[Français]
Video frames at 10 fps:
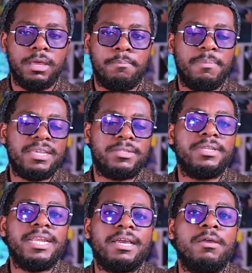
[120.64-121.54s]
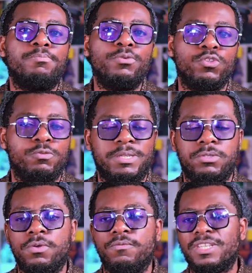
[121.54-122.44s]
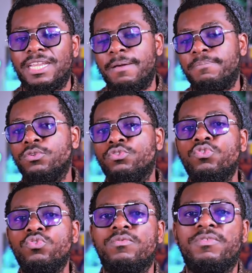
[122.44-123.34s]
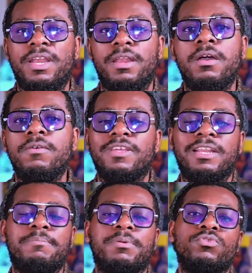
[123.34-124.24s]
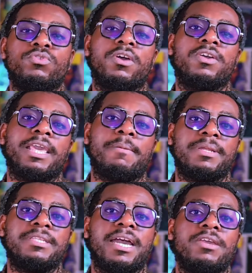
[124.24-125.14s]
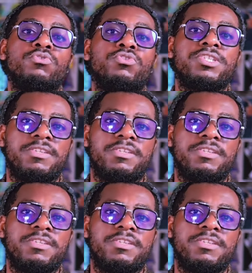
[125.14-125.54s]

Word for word: mais ce n'est qu'un plus parce que vous allez apprendre une nouvelle langue, vous allez apprendre une langue qui appartient à une autre